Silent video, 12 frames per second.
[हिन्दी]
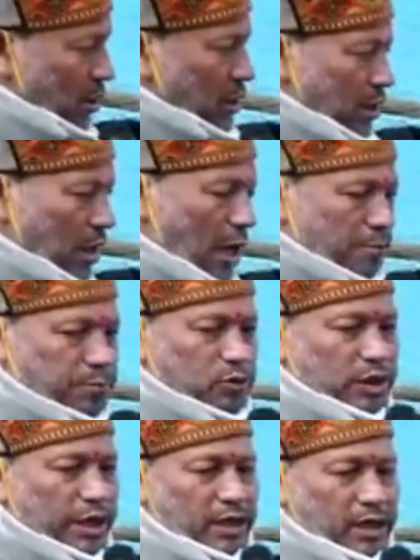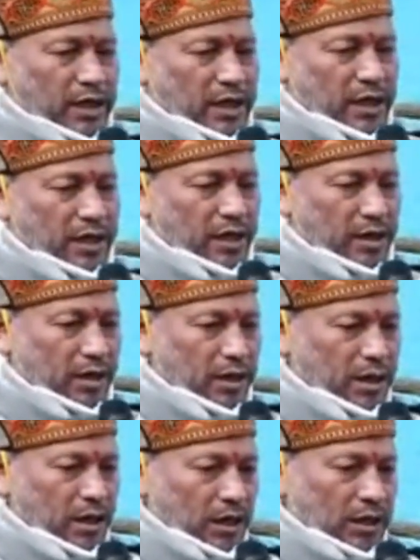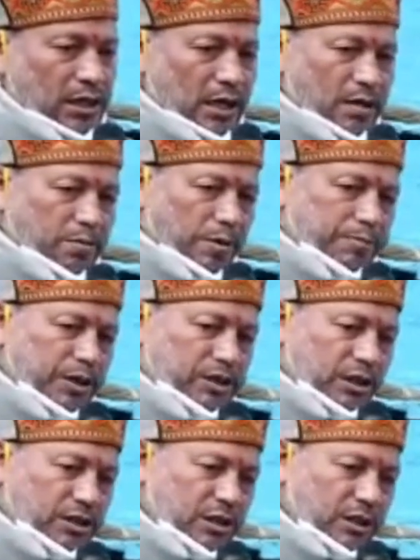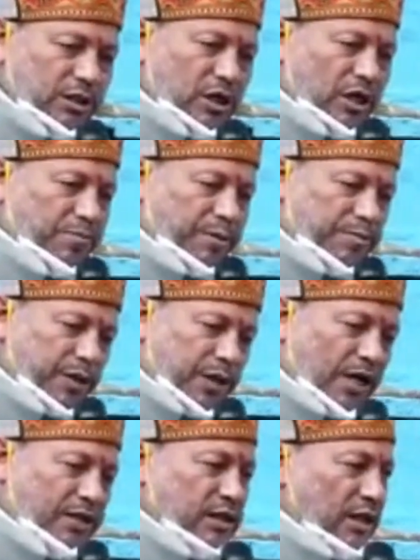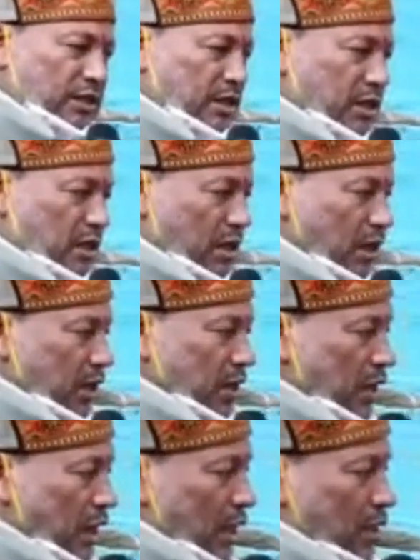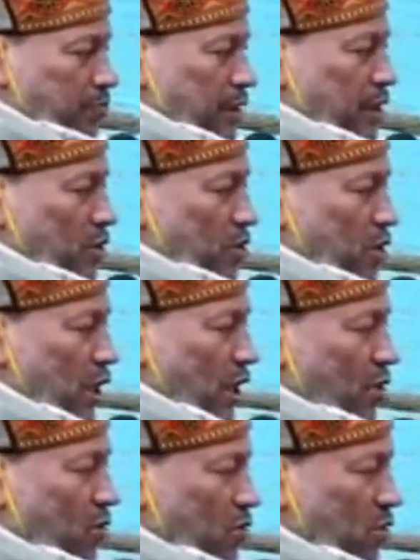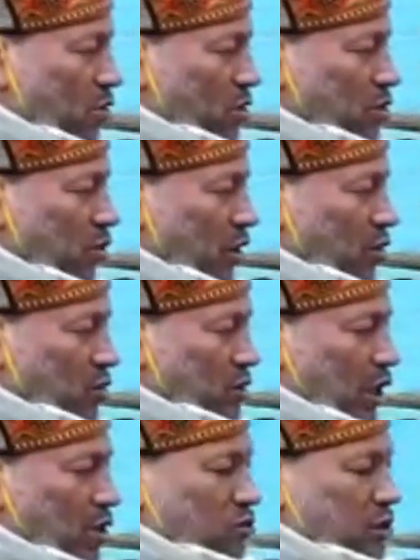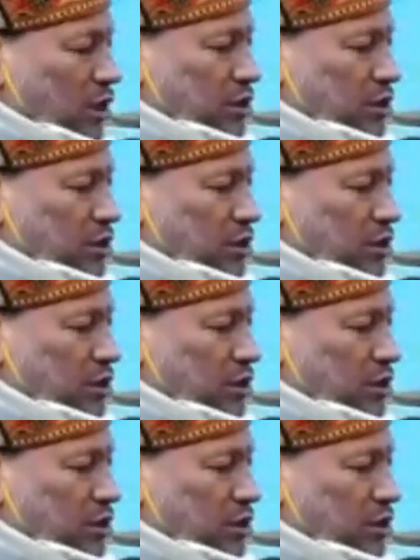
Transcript: ये आपको तय करना है कि हम अपनी संस्कृति और अपने विकास चाहते हैं या अपने नौनिहालों को नौजवानों को जहाँ उसका